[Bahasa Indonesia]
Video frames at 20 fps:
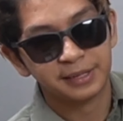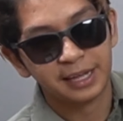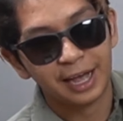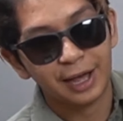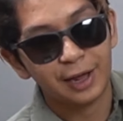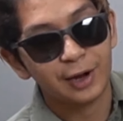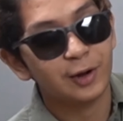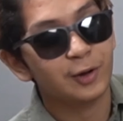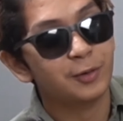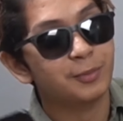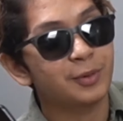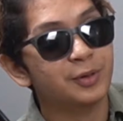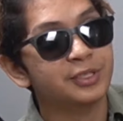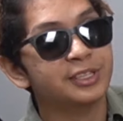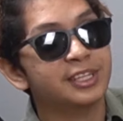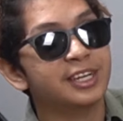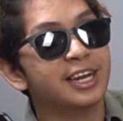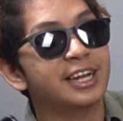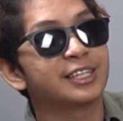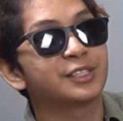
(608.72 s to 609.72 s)
kalau mau
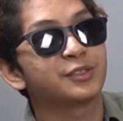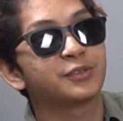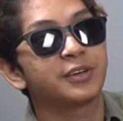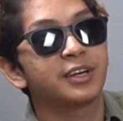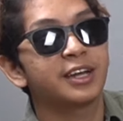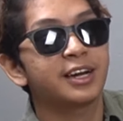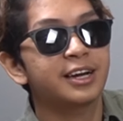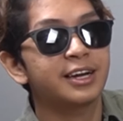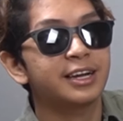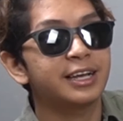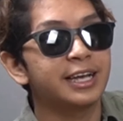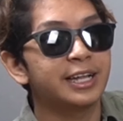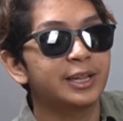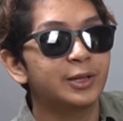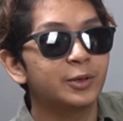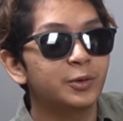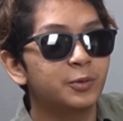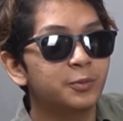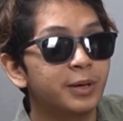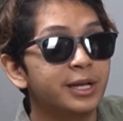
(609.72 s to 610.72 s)
transfer
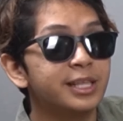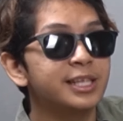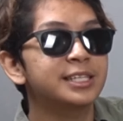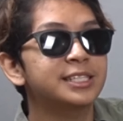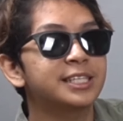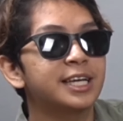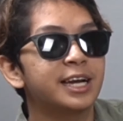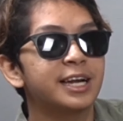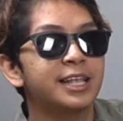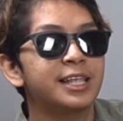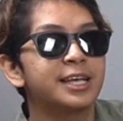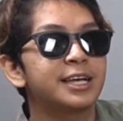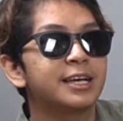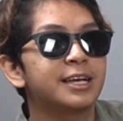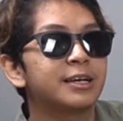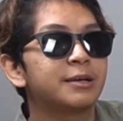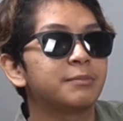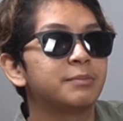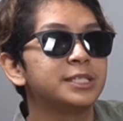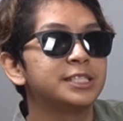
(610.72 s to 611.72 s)
itu banyak
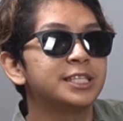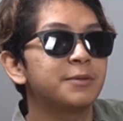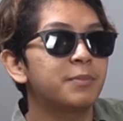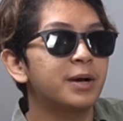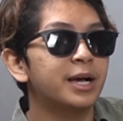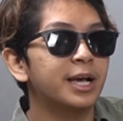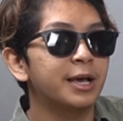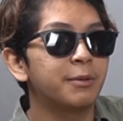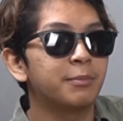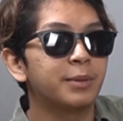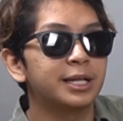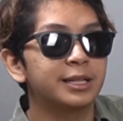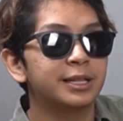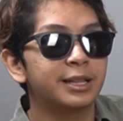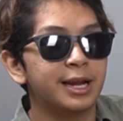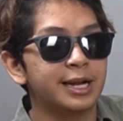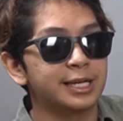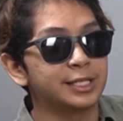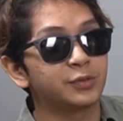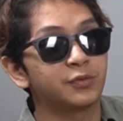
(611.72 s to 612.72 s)
caranya. Bisa pakai bank
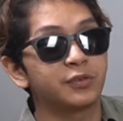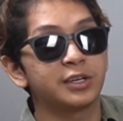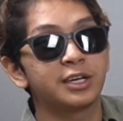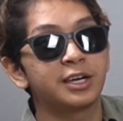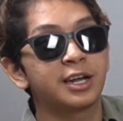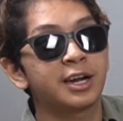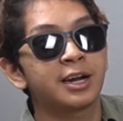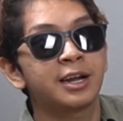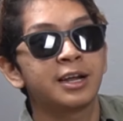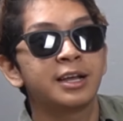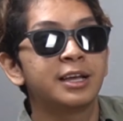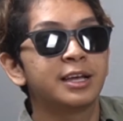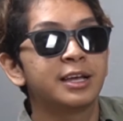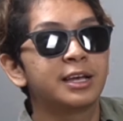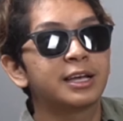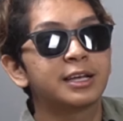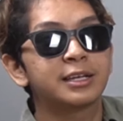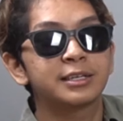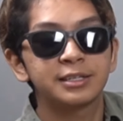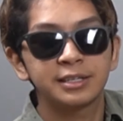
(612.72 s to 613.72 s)
transfer.
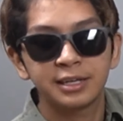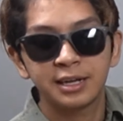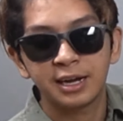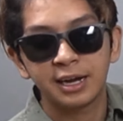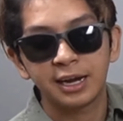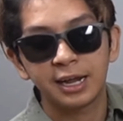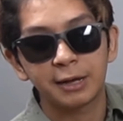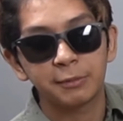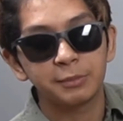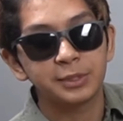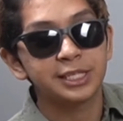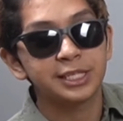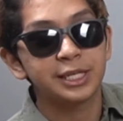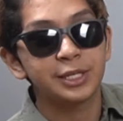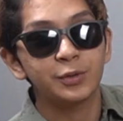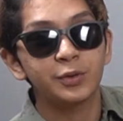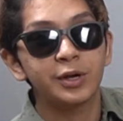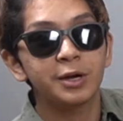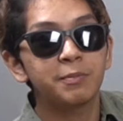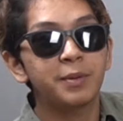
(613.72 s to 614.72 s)
Nah, bisa
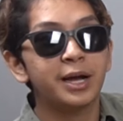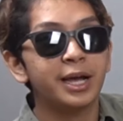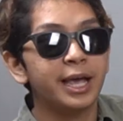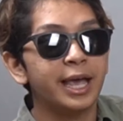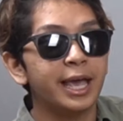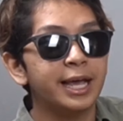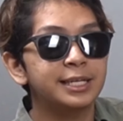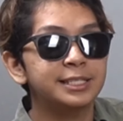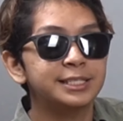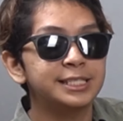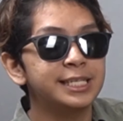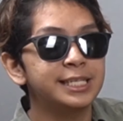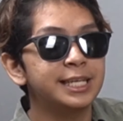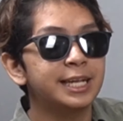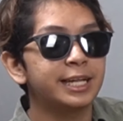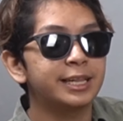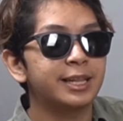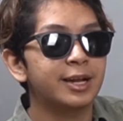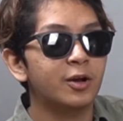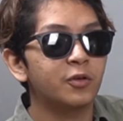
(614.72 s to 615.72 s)
juga pakai LC
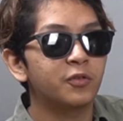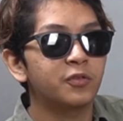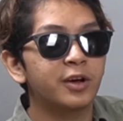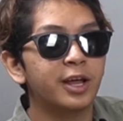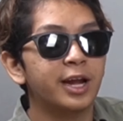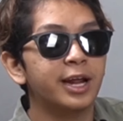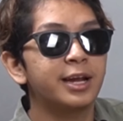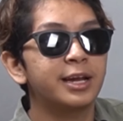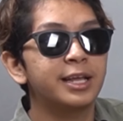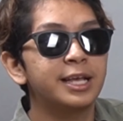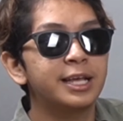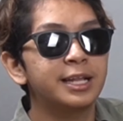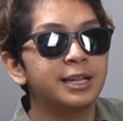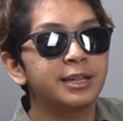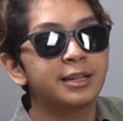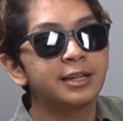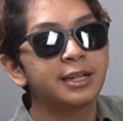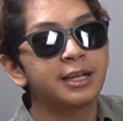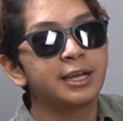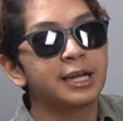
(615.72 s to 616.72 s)
letter of credit.
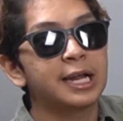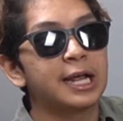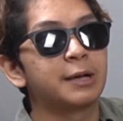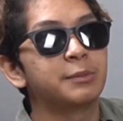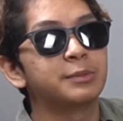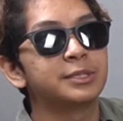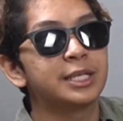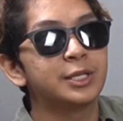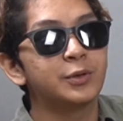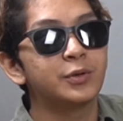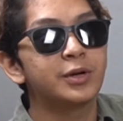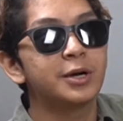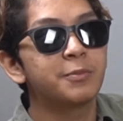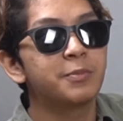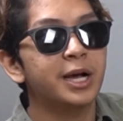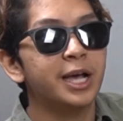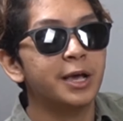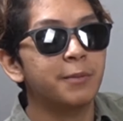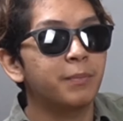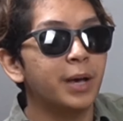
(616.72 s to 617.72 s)
Nah, bisa juga
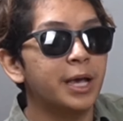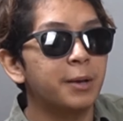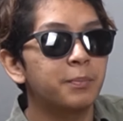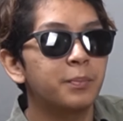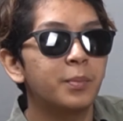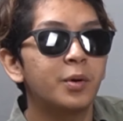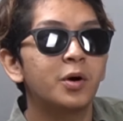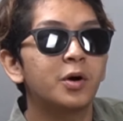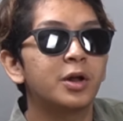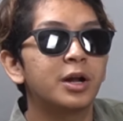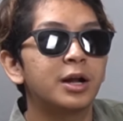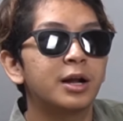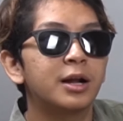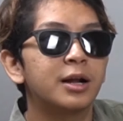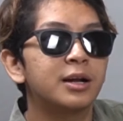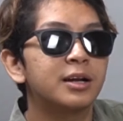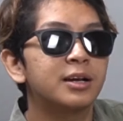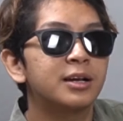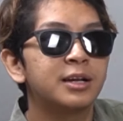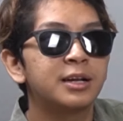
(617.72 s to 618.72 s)
pakai
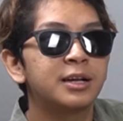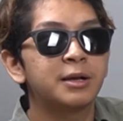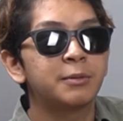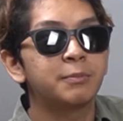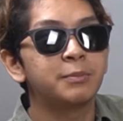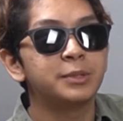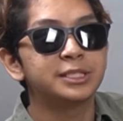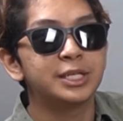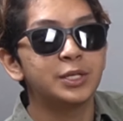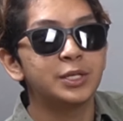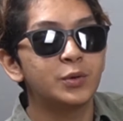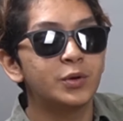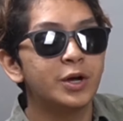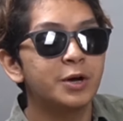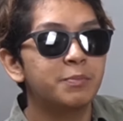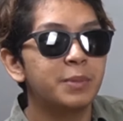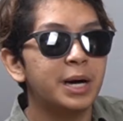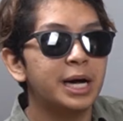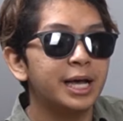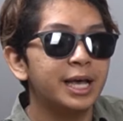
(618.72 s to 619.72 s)
PayPal. Bisa juga
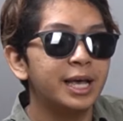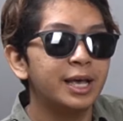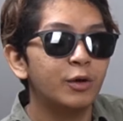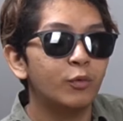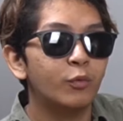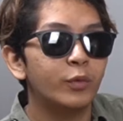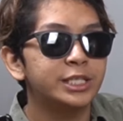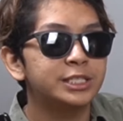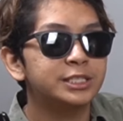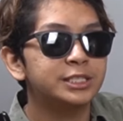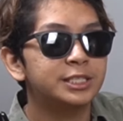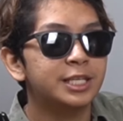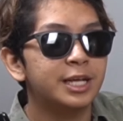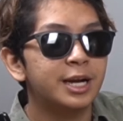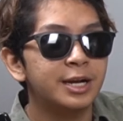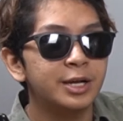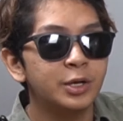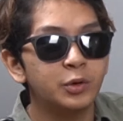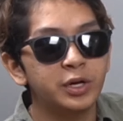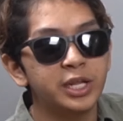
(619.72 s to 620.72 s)
pakai
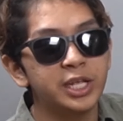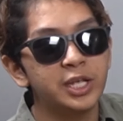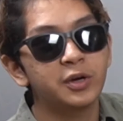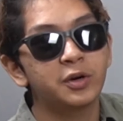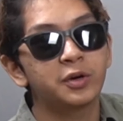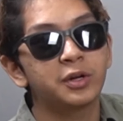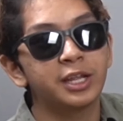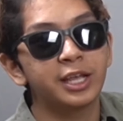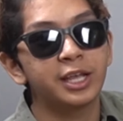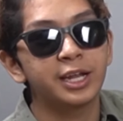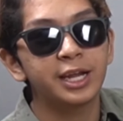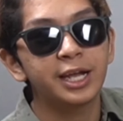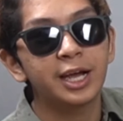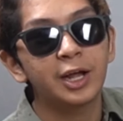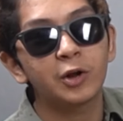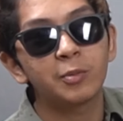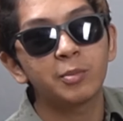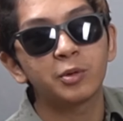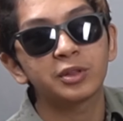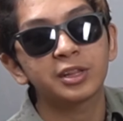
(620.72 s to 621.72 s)
Western Union. Jadi
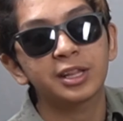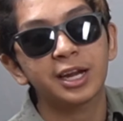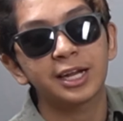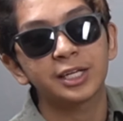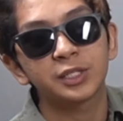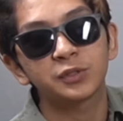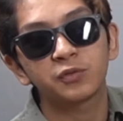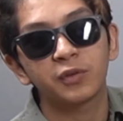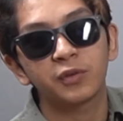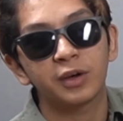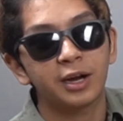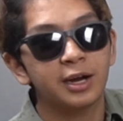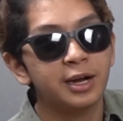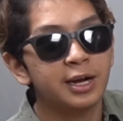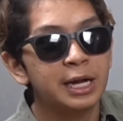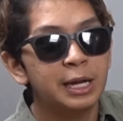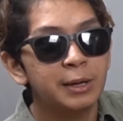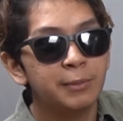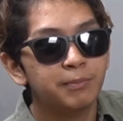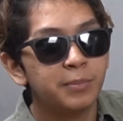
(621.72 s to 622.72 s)
kalau mau transfer
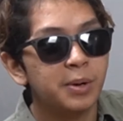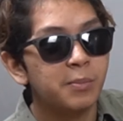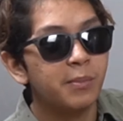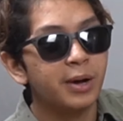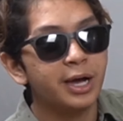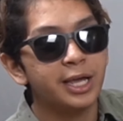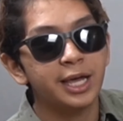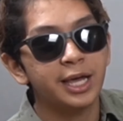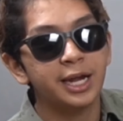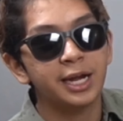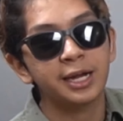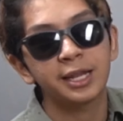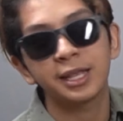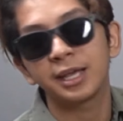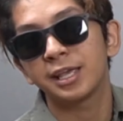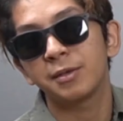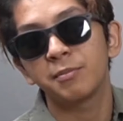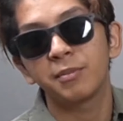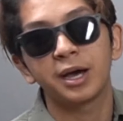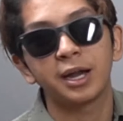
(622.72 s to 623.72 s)
pembayarannya
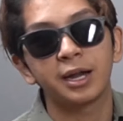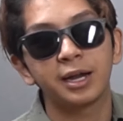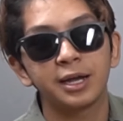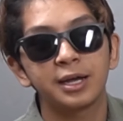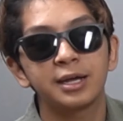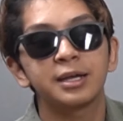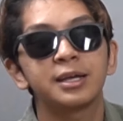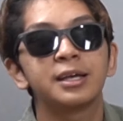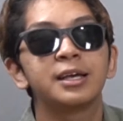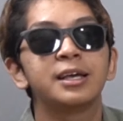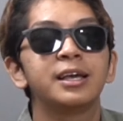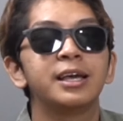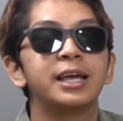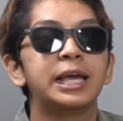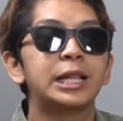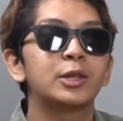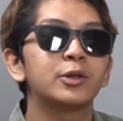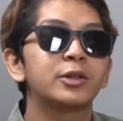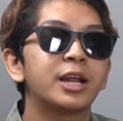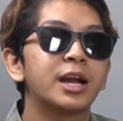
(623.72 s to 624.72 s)
gimana?
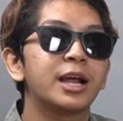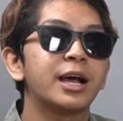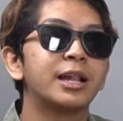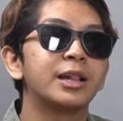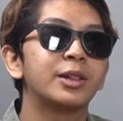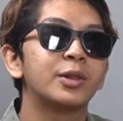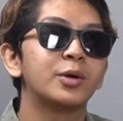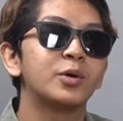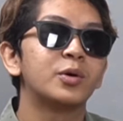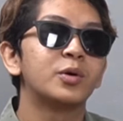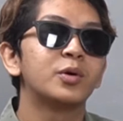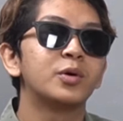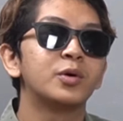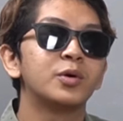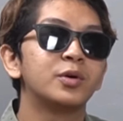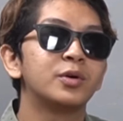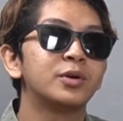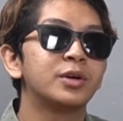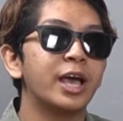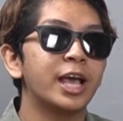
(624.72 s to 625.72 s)
itu
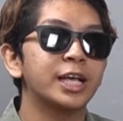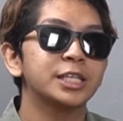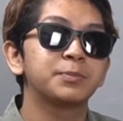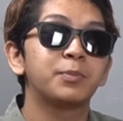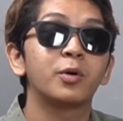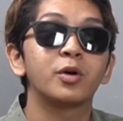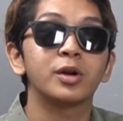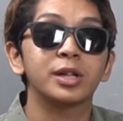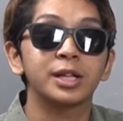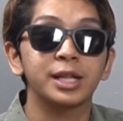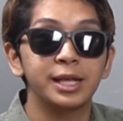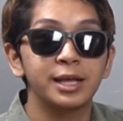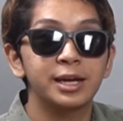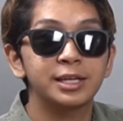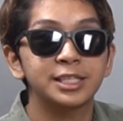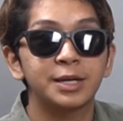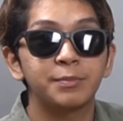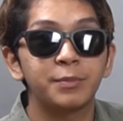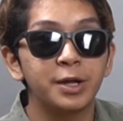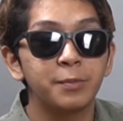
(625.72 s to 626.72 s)
tergantung
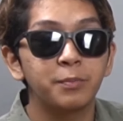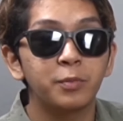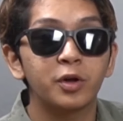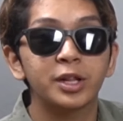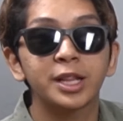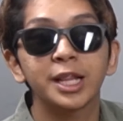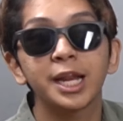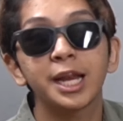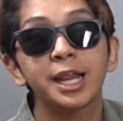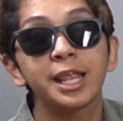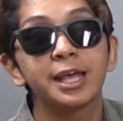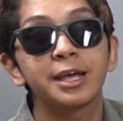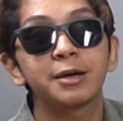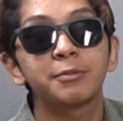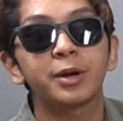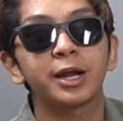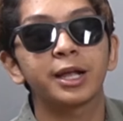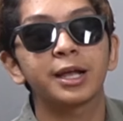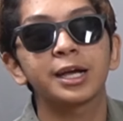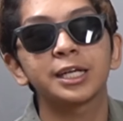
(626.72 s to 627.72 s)
eksportir sama importirnya
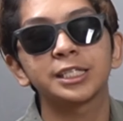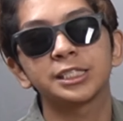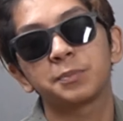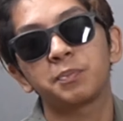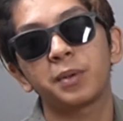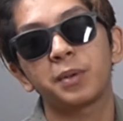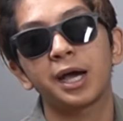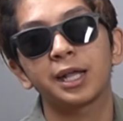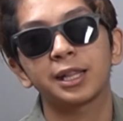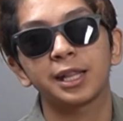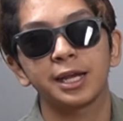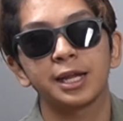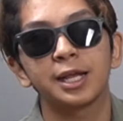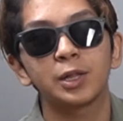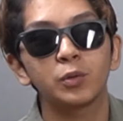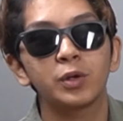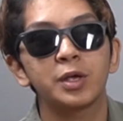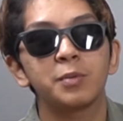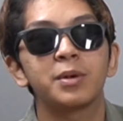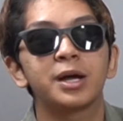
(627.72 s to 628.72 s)
mereka
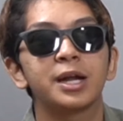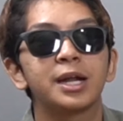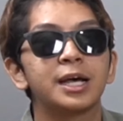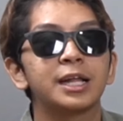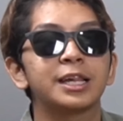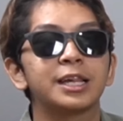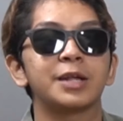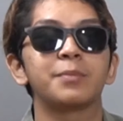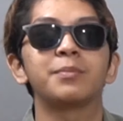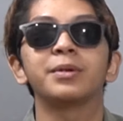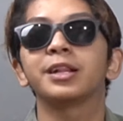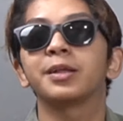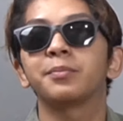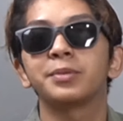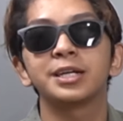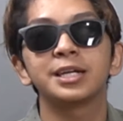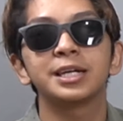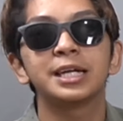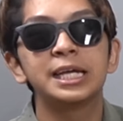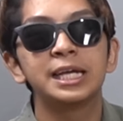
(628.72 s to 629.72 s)
kesepakatannya tuh gimana
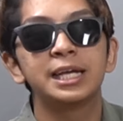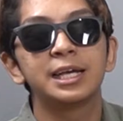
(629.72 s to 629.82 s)
teman-teman